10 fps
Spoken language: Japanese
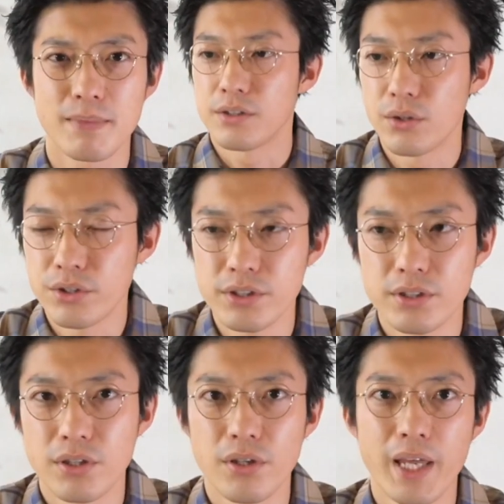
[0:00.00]
という
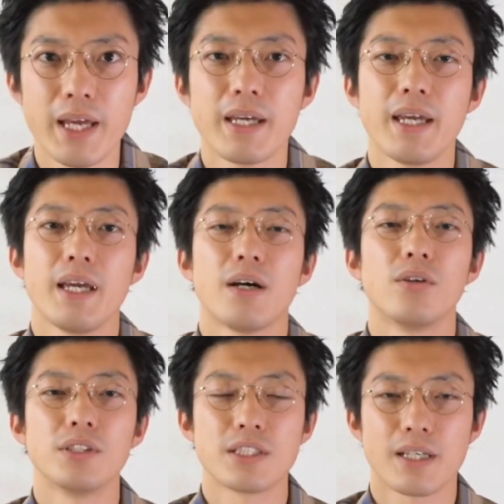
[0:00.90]
ことで、えー、
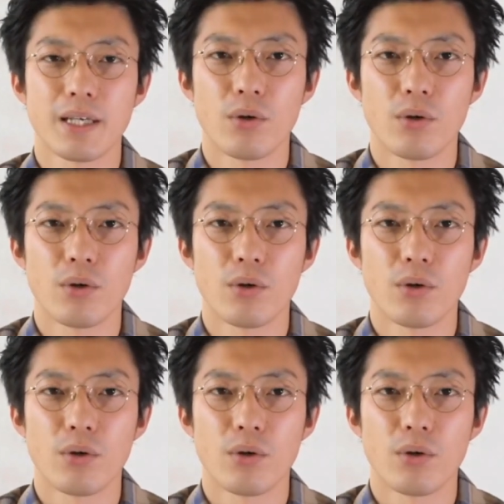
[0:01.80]
本日は、ね、